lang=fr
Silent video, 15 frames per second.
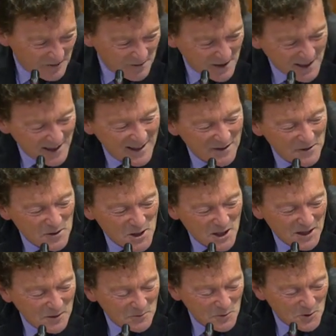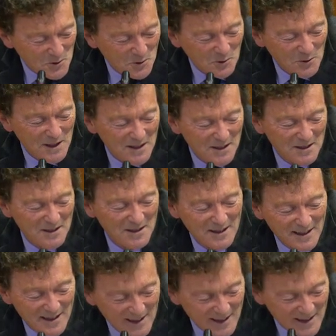un graphique que j'ai construit
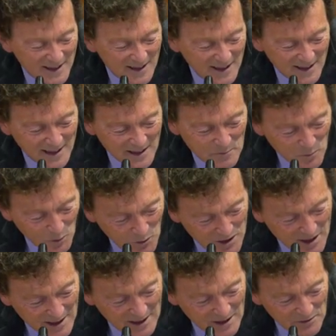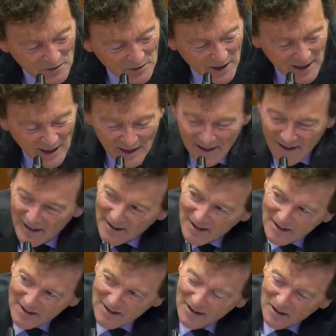et qui, qui montre cet effet.
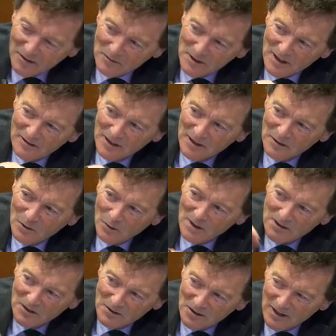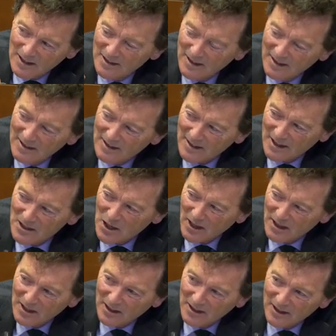C'est-à-dire vous avez une croissance de la
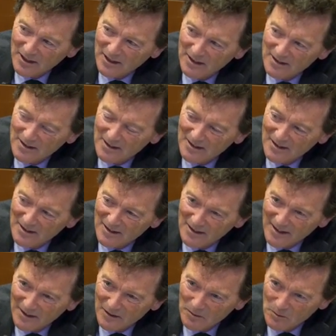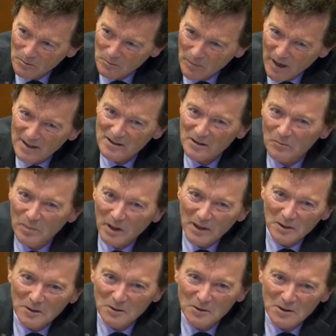dette à chaque crise, une
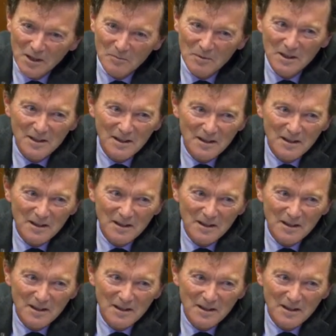baisse en période de